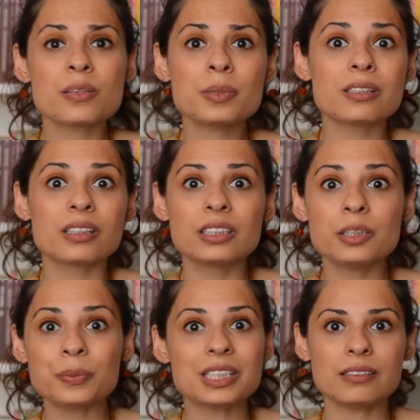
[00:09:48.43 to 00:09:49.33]
gibi
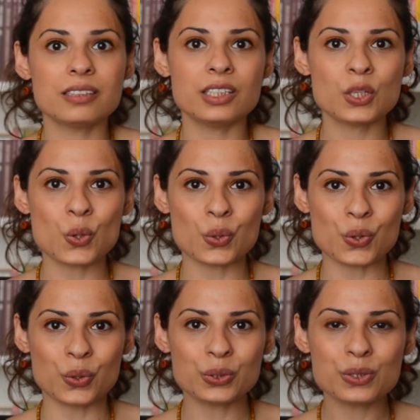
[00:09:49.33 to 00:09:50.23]
dağılıp gittiğini
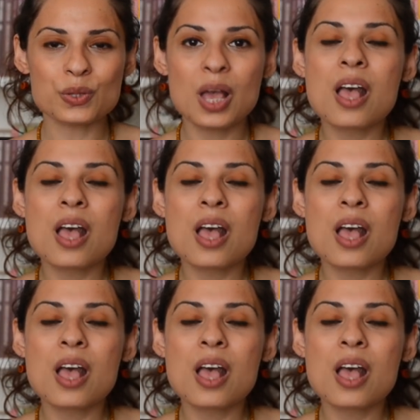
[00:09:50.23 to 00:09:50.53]
görüyoruz.